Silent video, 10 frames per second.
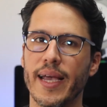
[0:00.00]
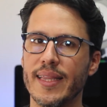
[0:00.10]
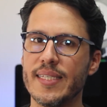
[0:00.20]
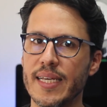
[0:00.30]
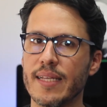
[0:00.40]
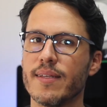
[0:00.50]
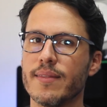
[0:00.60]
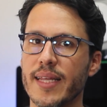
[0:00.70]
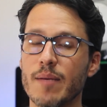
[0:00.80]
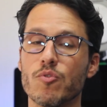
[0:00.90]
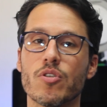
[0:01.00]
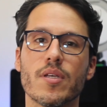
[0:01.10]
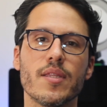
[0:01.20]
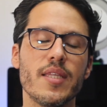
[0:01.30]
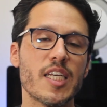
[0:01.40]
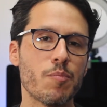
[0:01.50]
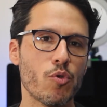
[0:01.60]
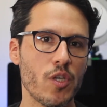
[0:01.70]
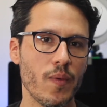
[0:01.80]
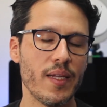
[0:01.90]
Es decir, tenemos 10
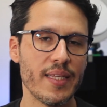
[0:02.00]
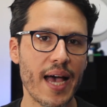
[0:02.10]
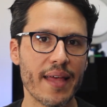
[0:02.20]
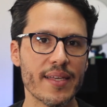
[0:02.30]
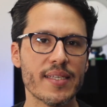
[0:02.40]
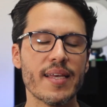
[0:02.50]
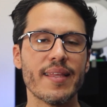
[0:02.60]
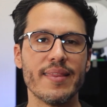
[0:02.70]
posibilidades